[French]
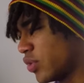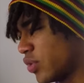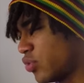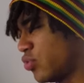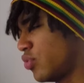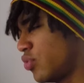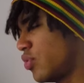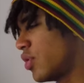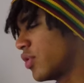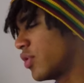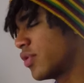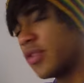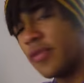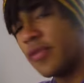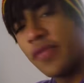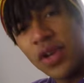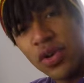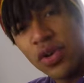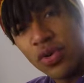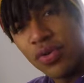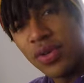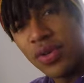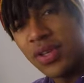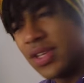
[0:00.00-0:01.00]
tu lances en fait
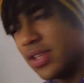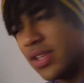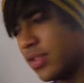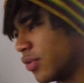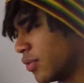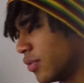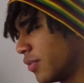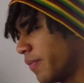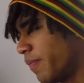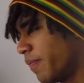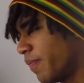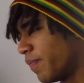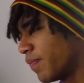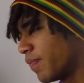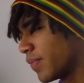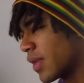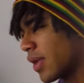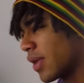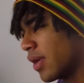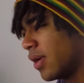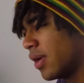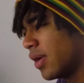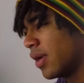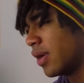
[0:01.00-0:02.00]
le guidon.
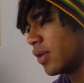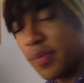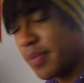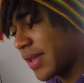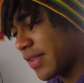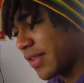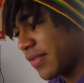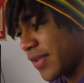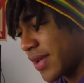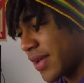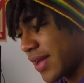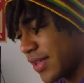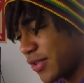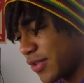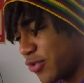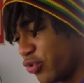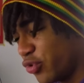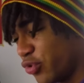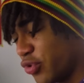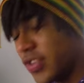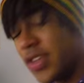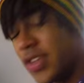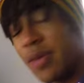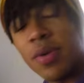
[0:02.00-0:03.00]
Pas de faire un
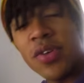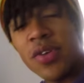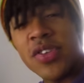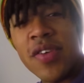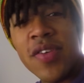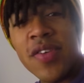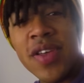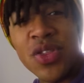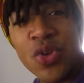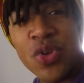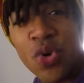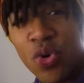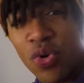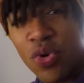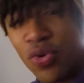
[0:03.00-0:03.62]
tuto de ça, parce que ça va être trop